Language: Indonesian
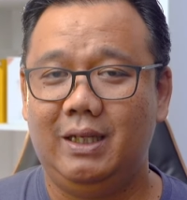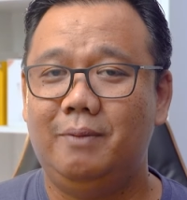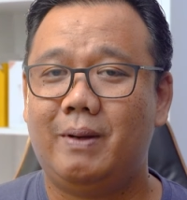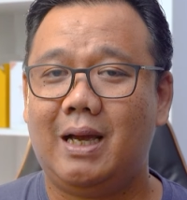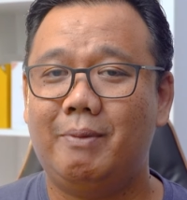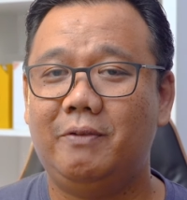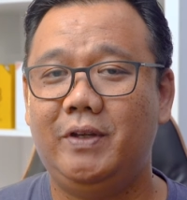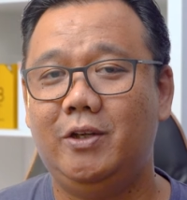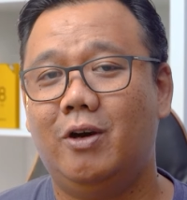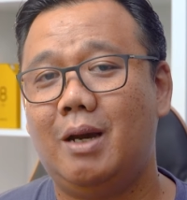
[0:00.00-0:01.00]
di perekaman
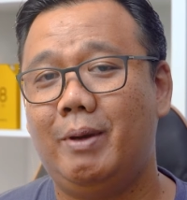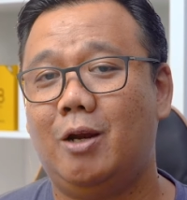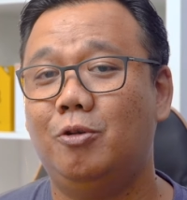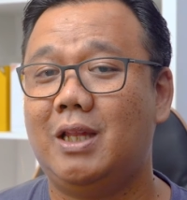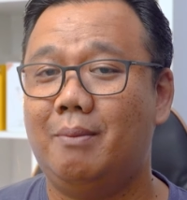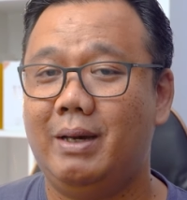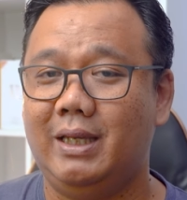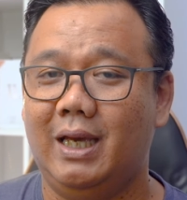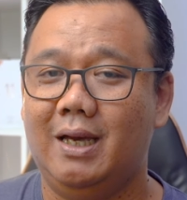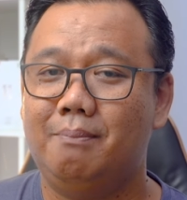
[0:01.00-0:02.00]
video kamera
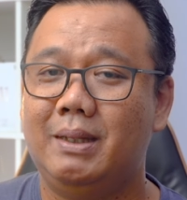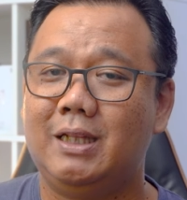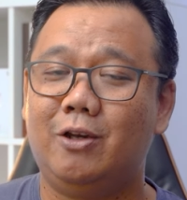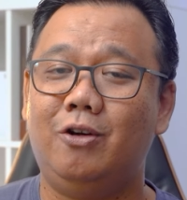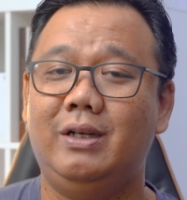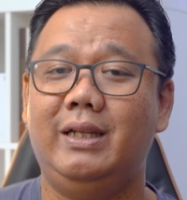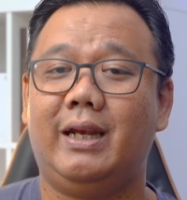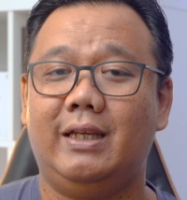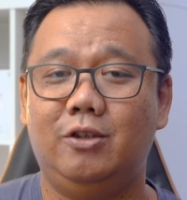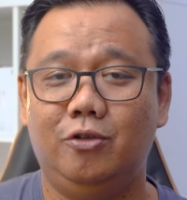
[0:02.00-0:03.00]
utamanya mentok di
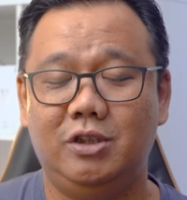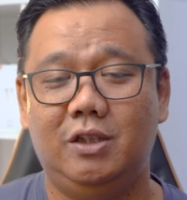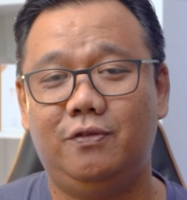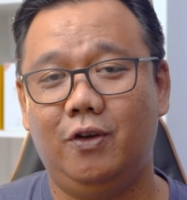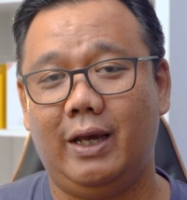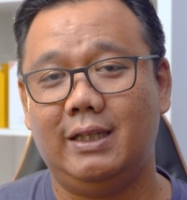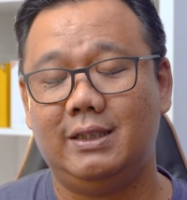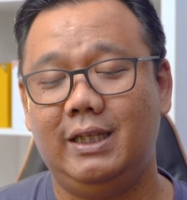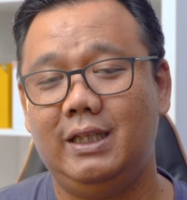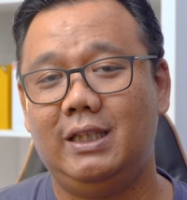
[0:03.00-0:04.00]
resolusi Full
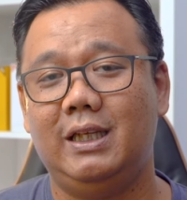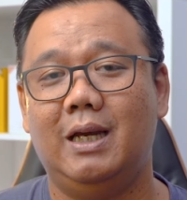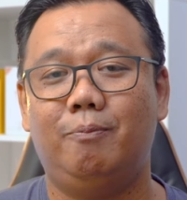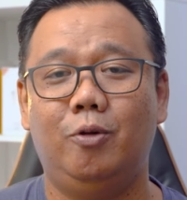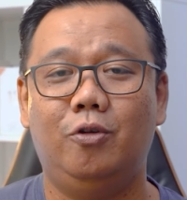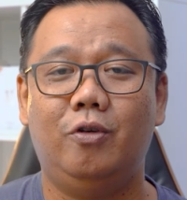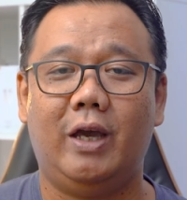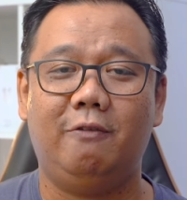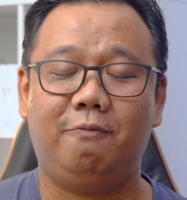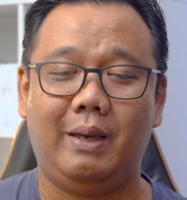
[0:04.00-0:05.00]
HD 30
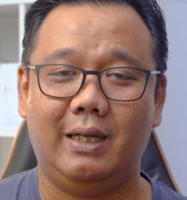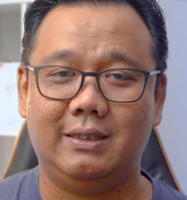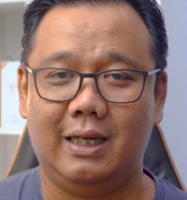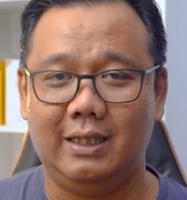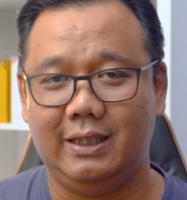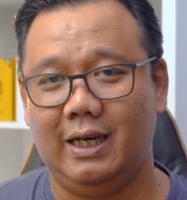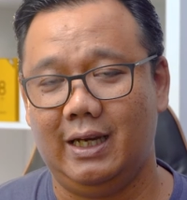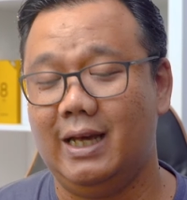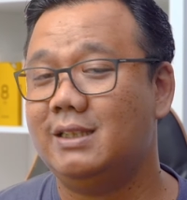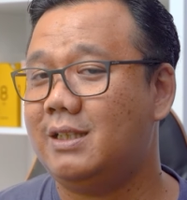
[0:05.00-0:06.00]
fps
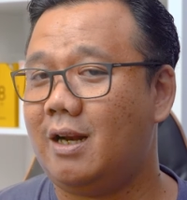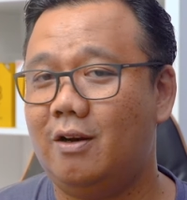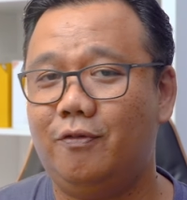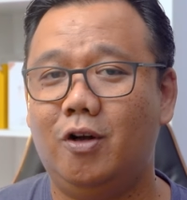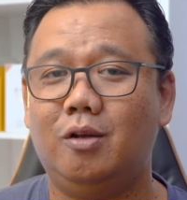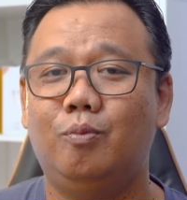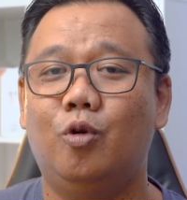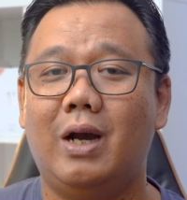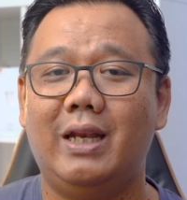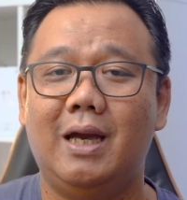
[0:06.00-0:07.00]
aja dan secara default
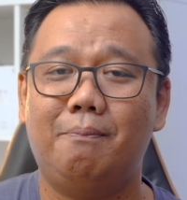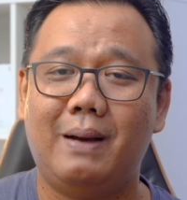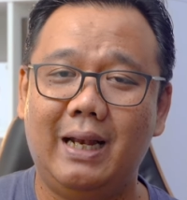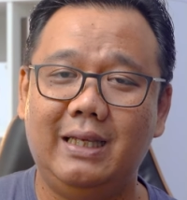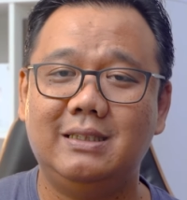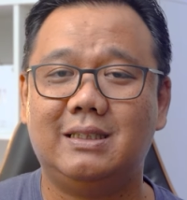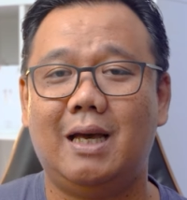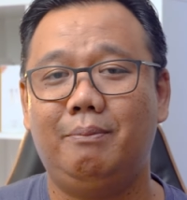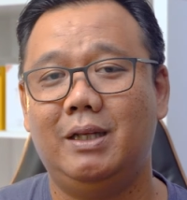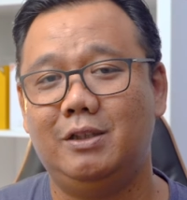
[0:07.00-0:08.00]
bukan yang paling stabil